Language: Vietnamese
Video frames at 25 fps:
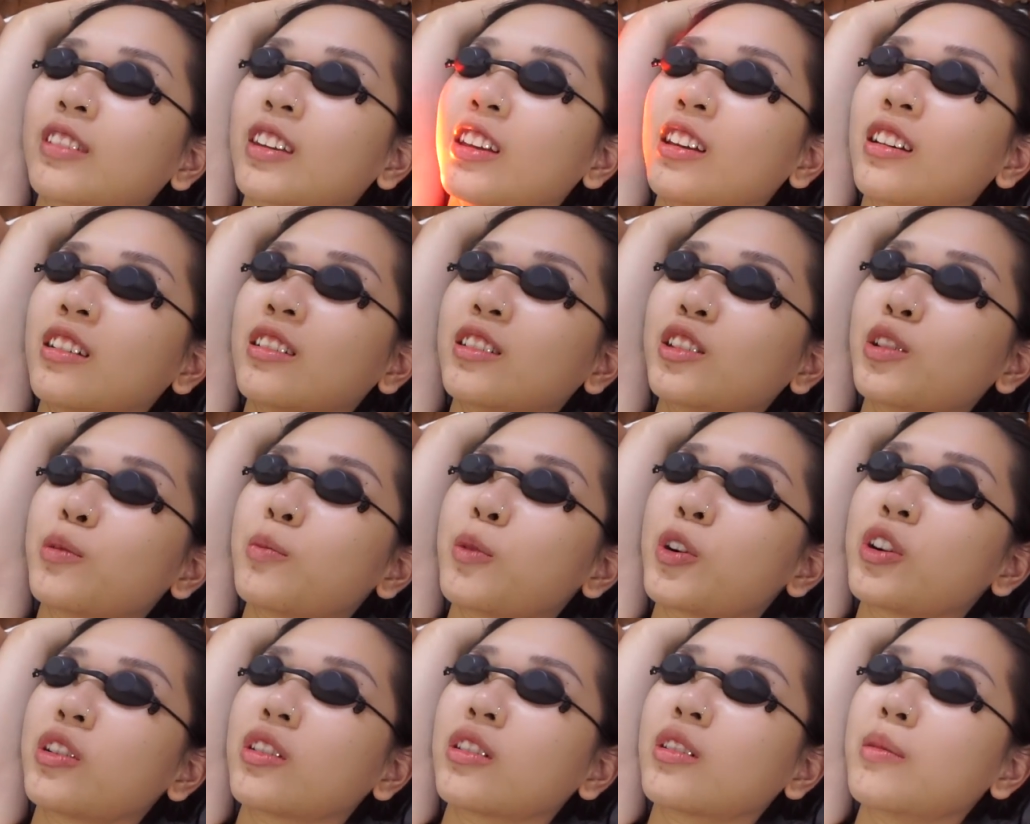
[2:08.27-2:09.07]
Thế sao
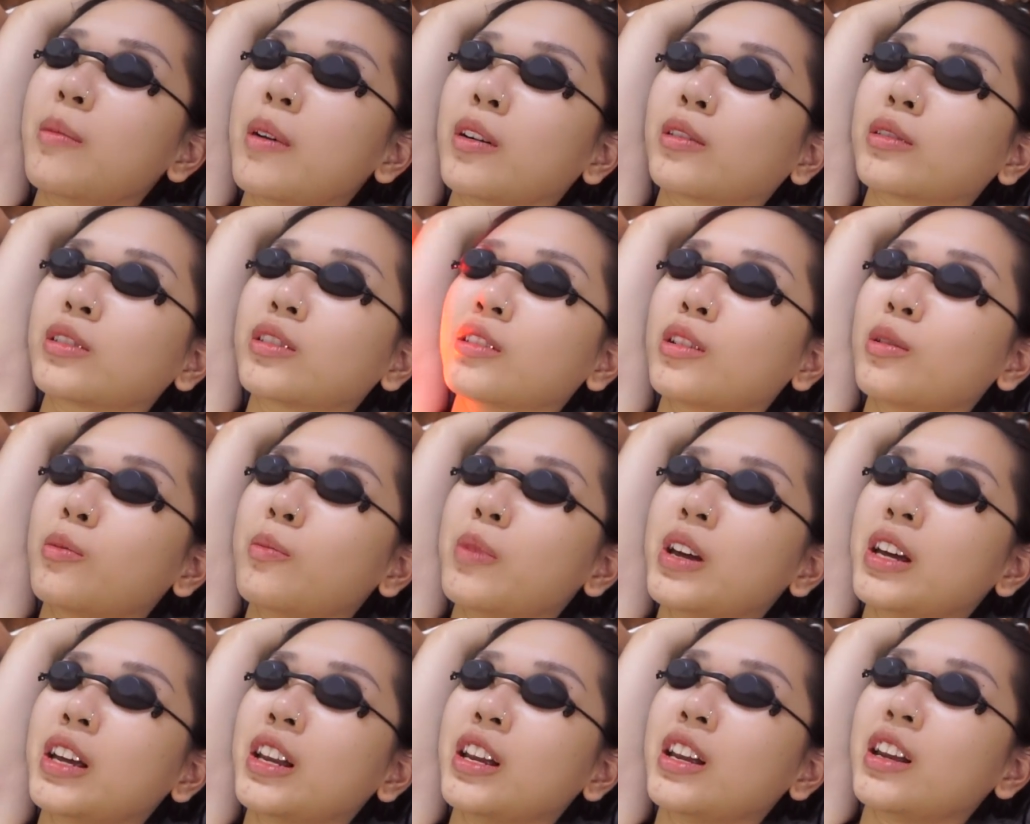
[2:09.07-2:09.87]
mọi người cứ bảo triệt
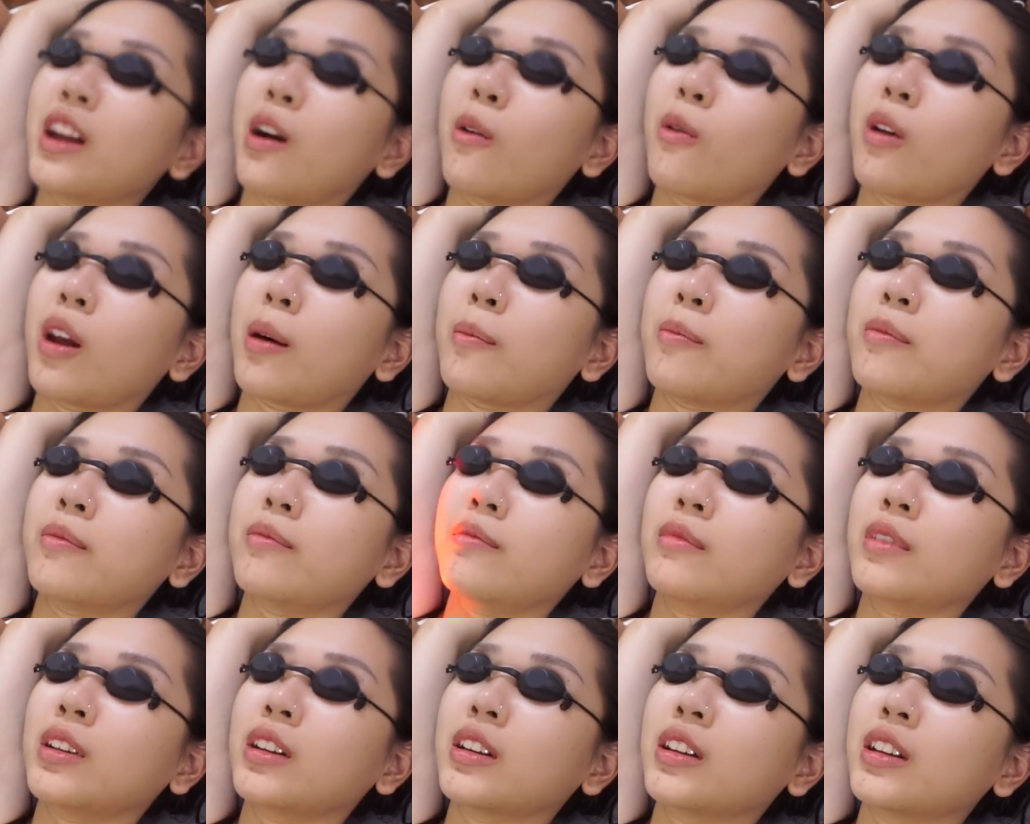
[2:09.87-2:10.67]
lông bikini đau lắm?
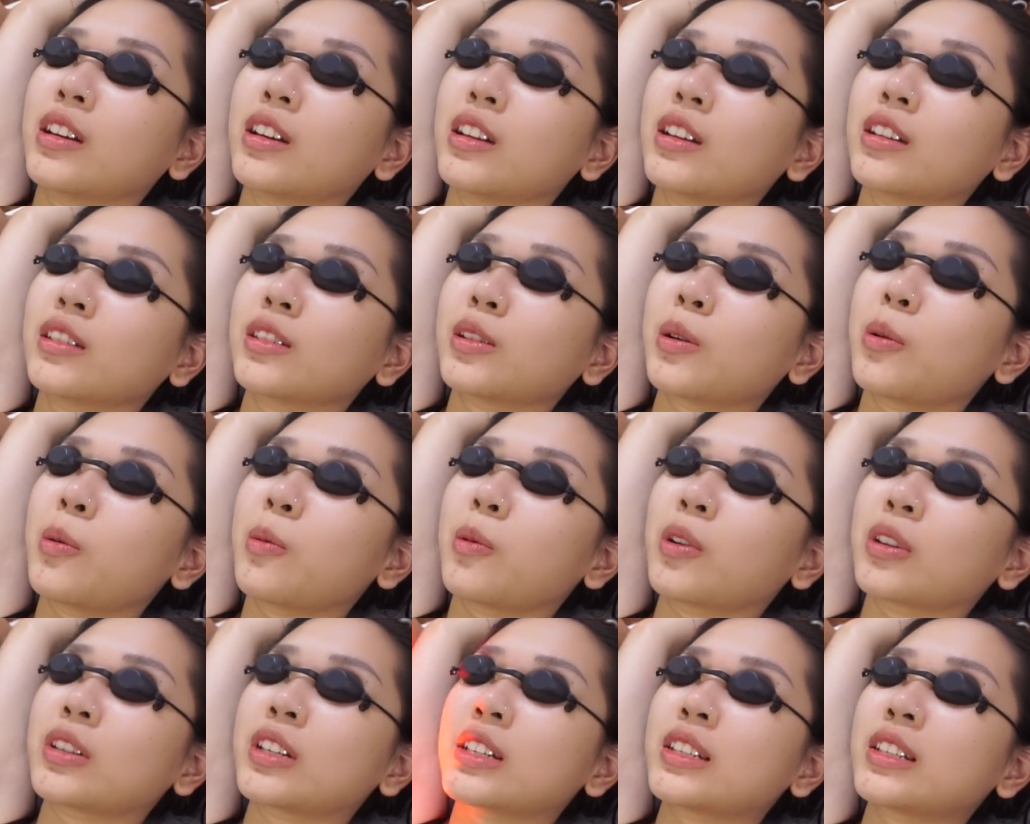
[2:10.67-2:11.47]
Xong
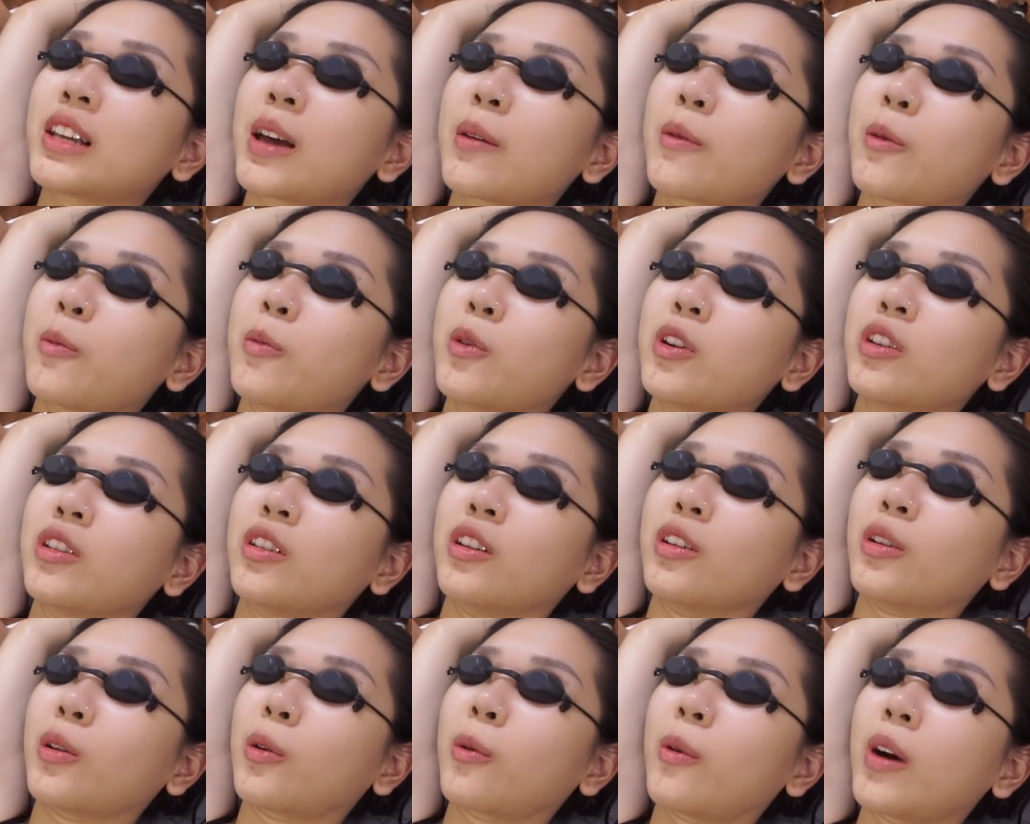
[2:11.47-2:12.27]
hôm nọ chị xem có một
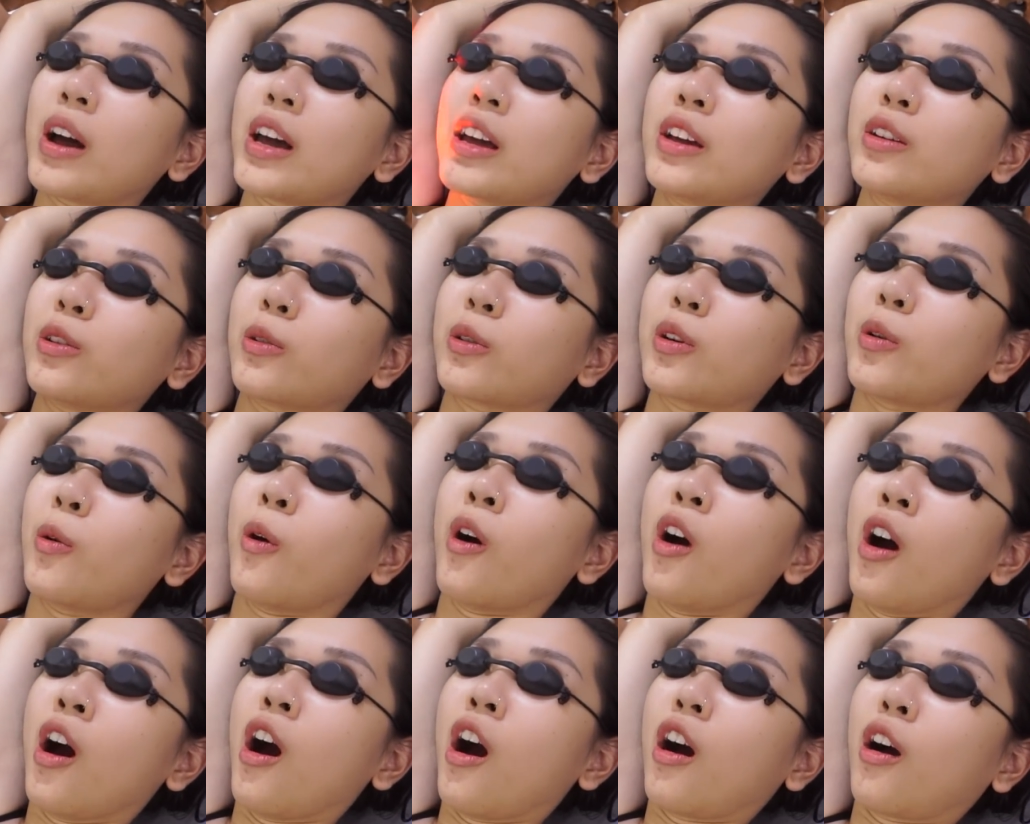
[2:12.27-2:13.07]
đứa nó quay ấy, nó
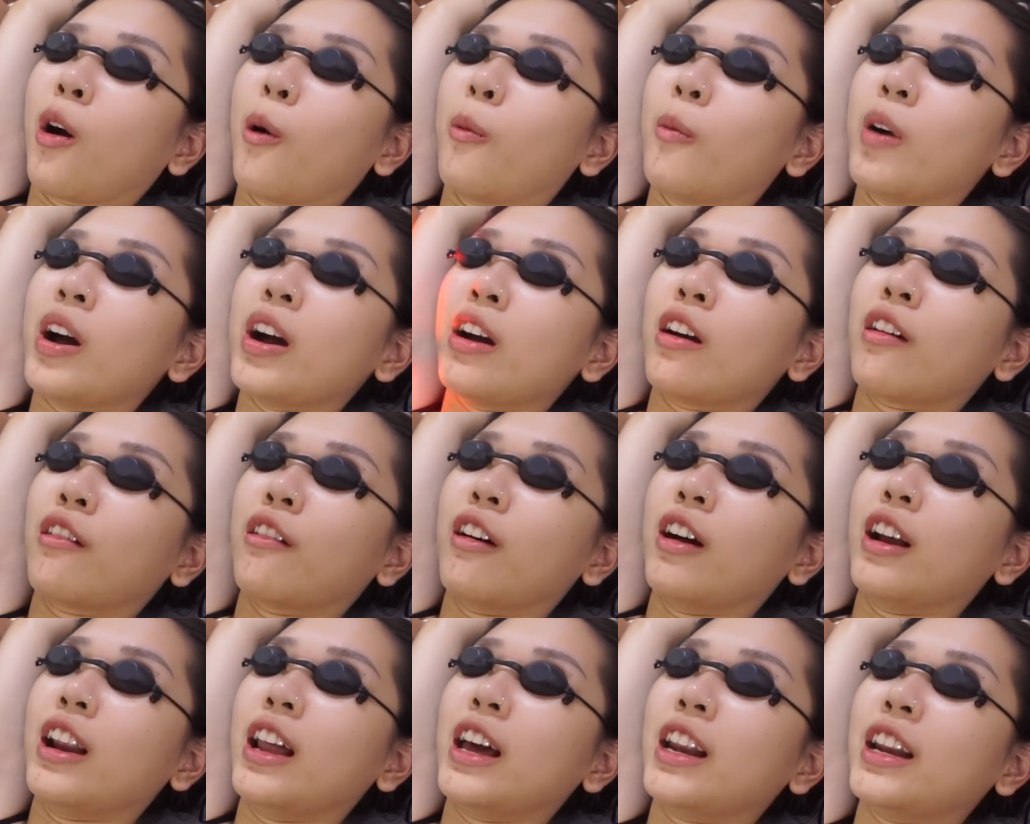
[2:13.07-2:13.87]
kiểu gồng hết cả
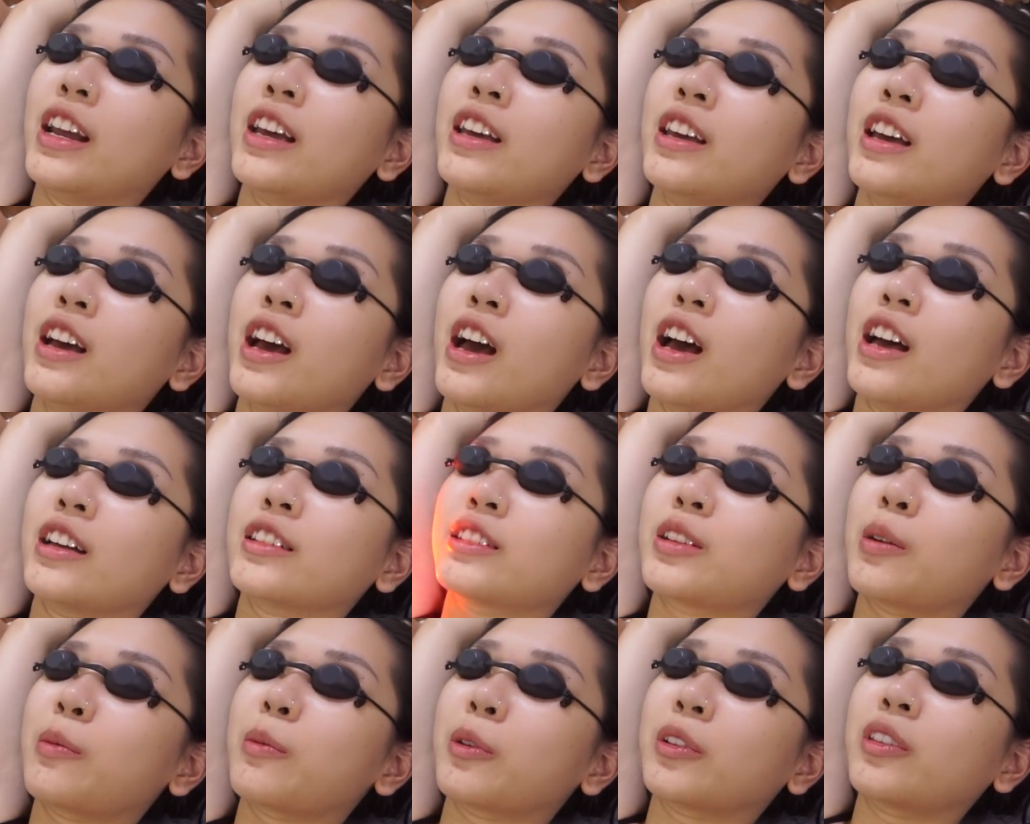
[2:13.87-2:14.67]
người lên ấy,
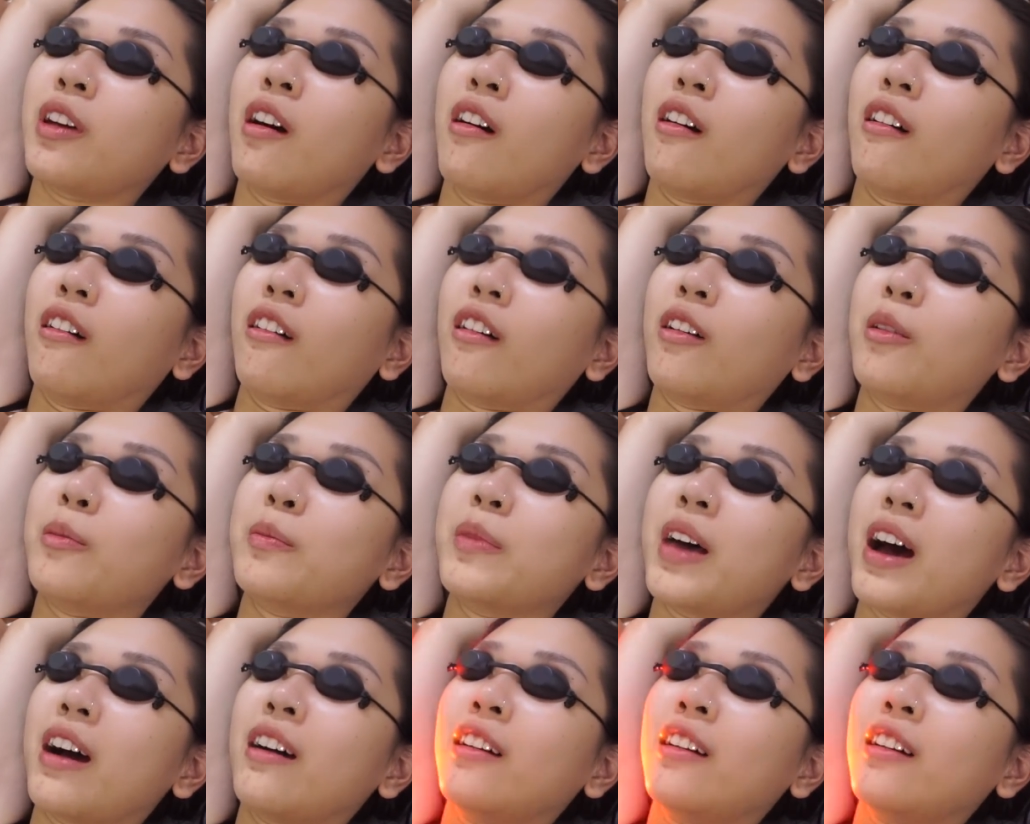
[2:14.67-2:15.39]
xong nó thở không ra